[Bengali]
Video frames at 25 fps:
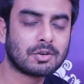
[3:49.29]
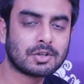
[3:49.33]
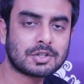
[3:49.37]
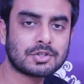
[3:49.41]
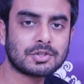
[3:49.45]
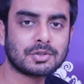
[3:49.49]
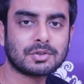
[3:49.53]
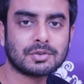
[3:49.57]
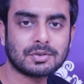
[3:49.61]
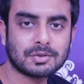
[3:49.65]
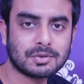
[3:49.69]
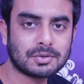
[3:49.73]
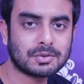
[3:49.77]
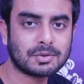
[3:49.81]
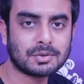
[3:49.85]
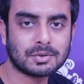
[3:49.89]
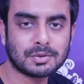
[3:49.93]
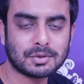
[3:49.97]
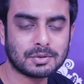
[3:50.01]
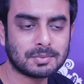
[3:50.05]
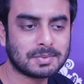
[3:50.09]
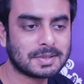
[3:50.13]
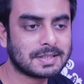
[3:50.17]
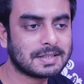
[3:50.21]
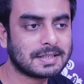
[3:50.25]
অসংখ্য
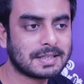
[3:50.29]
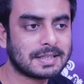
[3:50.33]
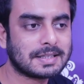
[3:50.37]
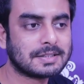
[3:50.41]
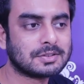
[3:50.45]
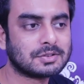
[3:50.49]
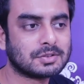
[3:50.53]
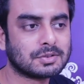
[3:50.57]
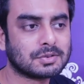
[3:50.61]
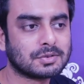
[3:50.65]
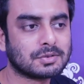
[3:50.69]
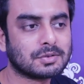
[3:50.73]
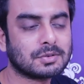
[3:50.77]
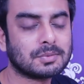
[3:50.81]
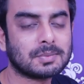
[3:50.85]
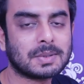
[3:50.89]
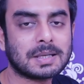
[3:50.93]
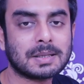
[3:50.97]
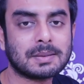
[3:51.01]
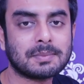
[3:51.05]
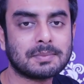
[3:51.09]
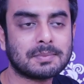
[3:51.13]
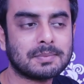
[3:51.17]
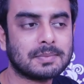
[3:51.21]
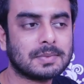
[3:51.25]
ধন্যবাদ এর জন্য
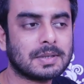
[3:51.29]
মানে